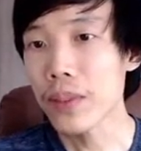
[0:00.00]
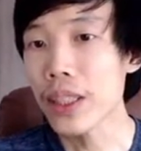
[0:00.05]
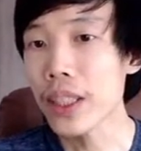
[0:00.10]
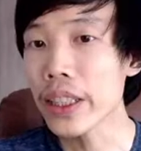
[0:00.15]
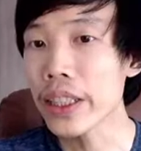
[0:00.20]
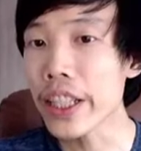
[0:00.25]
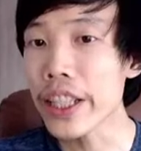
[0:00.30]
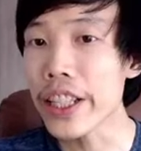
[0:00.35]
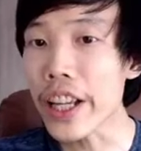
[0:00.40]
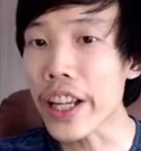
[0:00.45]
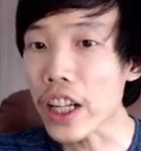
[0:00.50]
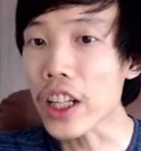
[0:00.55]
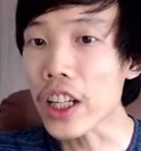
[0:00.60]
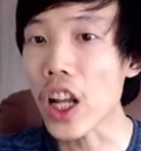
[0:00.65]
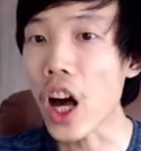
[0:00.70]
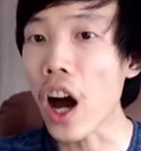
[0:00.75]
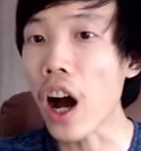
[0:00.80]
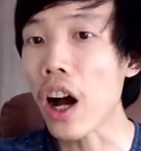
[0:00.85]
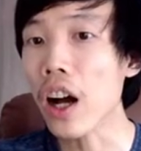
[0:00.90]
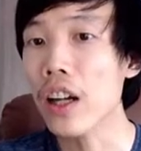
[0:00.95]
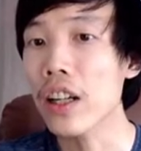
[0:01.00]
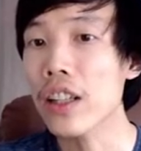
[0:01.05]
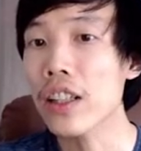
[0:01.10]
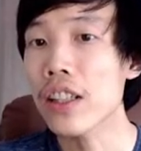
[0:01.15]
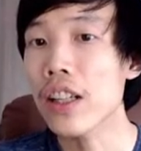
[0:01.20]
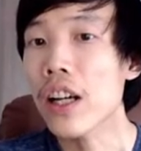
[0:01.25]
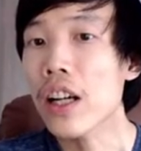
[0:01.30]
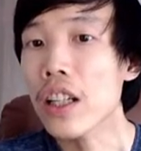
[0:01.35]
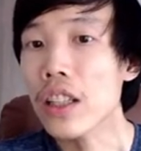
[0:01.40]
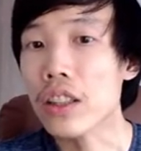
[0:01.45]
thì những người đó
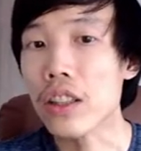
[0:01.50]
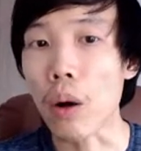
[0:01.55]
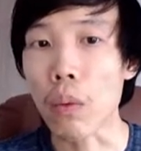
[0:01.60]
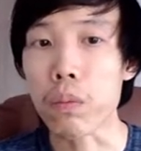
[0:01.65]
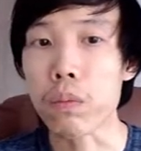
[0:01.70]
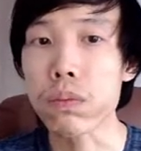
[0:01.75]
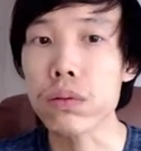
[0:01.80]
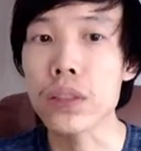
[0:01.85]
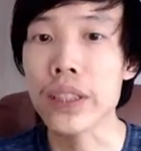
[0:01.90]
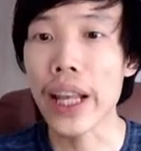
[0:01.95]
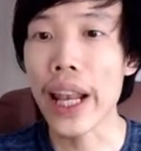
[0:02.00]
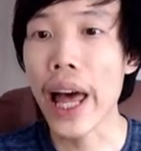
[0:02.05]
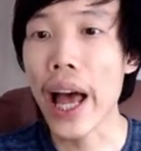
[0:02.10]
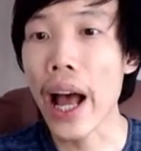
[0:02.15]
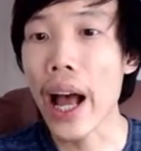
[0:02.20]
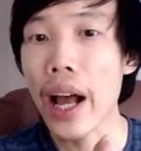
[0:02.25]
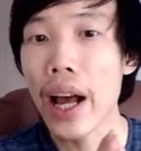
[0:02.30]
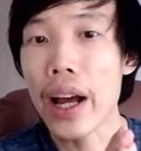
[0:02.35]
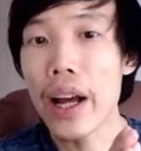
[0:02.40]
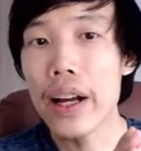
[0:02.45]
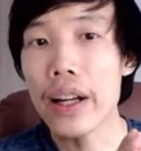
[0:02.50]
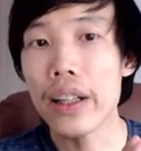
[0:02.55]
cũng sẽ là